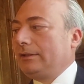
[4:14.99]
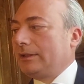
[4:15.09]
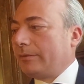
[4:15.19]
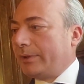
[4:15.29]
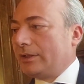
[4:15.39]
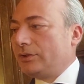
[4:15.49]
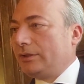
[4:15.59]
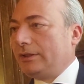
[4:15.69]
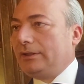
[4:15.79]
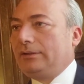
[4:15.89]
capace
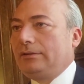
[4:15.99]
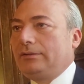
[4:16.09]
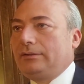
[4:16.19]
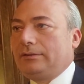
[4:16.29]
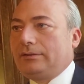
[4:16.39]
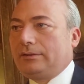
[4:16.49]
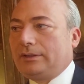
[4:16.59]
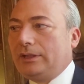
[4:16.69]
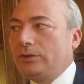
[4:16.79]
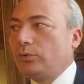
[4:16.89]
di
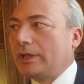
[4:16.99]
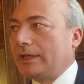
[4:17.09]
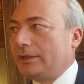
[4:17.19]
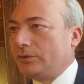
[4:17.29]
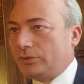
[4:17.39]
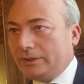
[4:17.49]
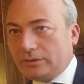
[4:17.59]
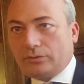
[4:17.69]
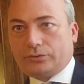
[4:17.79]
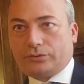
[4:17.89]
reeducare il
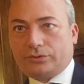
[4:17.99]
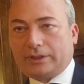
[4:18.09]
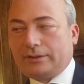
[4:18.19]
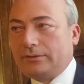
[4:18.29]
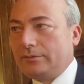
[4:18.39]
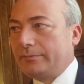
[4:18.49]
singolo soggetto,